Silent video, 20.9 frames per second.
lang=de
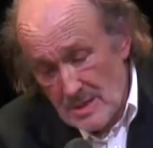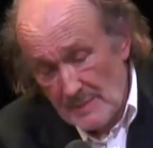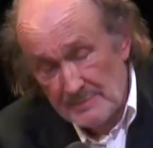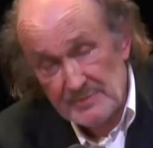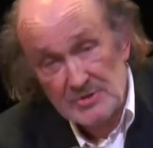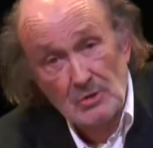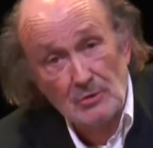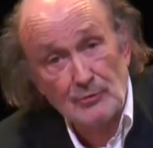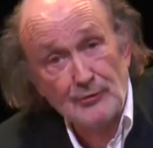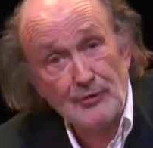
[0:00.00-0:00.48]

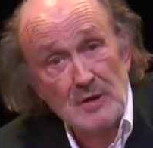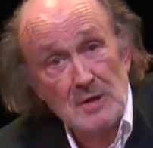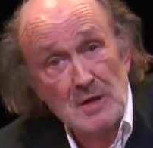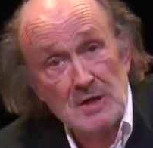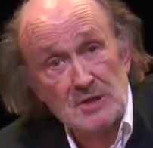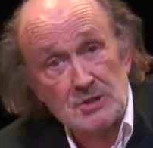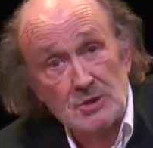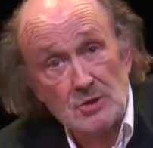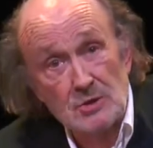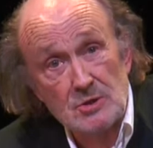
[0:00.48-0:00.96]

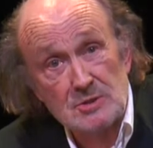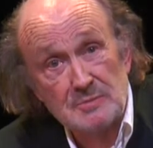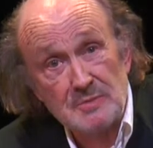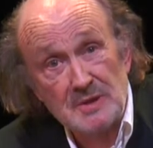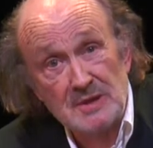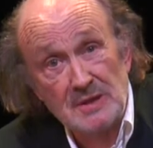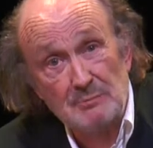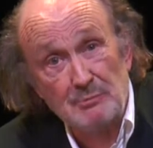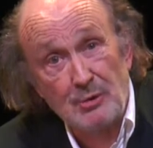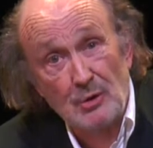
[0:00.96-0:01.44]
Besoffener stößt
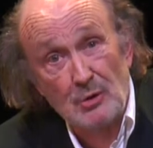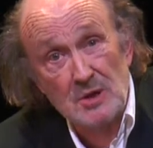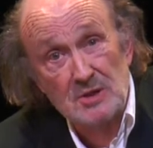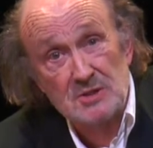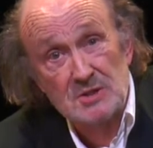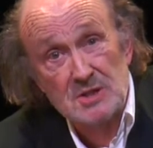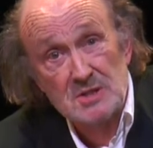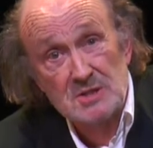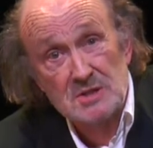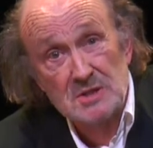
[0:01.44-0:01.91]
wieder einen
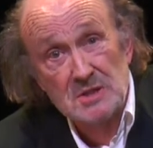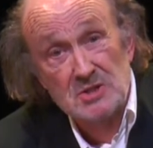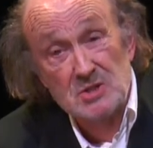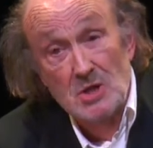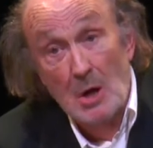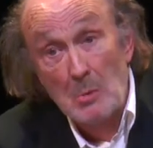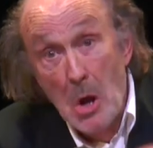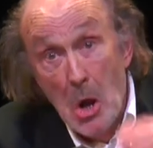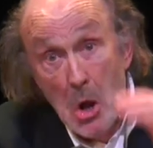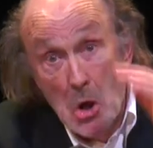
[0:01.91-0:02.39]
Polizisten
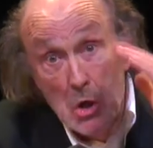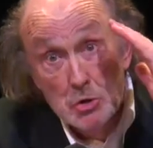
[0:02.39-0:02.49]
zum.